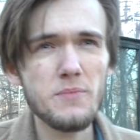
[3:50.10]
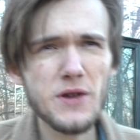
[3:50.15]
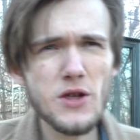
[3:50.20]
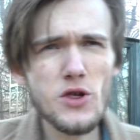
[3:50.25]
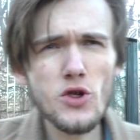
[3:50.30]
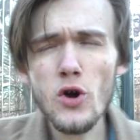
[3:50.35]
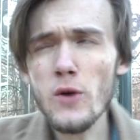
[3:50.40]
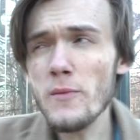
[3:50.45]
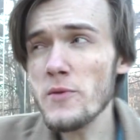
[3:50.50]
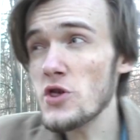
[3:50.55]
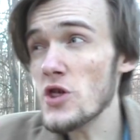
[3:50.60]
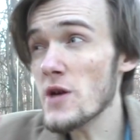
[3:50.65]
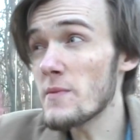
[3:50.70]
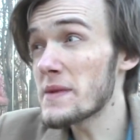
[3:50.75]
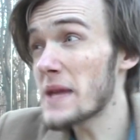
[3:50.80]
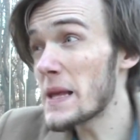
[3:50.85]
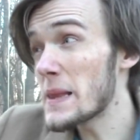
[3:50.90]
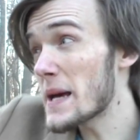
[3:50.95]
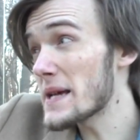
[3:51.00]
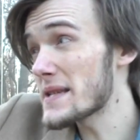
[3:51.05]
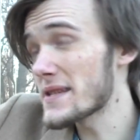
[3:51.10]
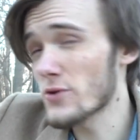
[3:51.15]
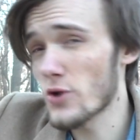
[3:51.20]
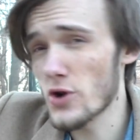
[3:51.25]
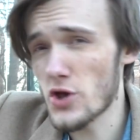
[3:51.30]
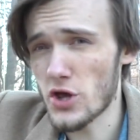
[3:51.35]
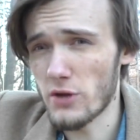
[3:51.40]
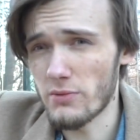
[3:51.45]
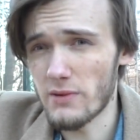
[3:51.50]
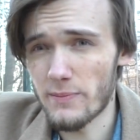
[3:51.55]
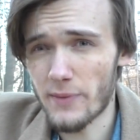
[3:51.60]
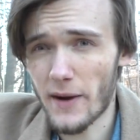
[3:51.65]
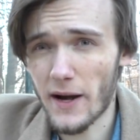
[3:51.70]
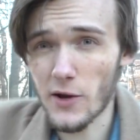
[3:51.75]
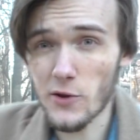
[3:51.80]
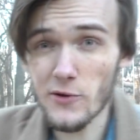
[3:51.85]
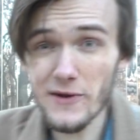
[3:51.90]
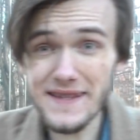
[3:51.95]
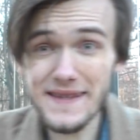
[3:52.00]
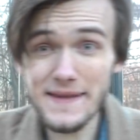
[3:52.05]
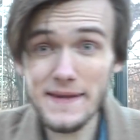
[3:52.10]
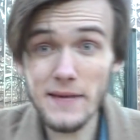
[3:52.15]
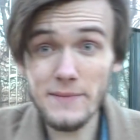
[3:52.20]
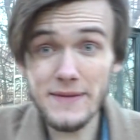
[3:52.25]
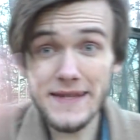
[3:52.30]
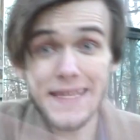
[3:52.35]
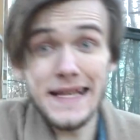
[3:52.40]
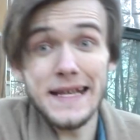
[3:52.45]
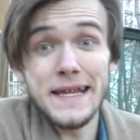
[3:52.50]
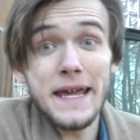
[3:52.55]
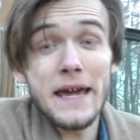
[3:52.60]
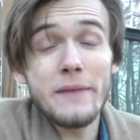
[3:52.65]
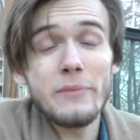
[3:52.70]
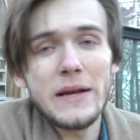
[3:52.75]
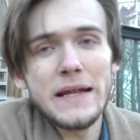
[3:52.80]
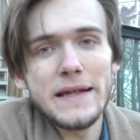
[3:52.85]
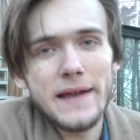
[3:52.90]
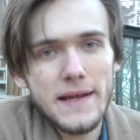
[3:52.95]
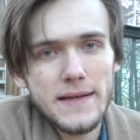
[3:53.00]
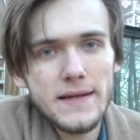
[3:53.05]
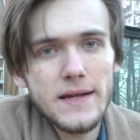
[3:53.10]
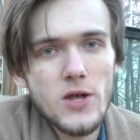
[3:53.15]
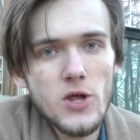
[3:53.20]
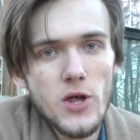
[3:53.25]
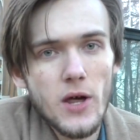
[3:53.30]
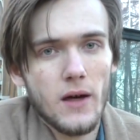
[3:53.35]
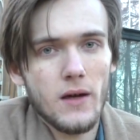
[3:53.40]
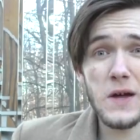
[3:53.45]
Причем, чем долгосрочнее был прогноз, тем сильнее были различия.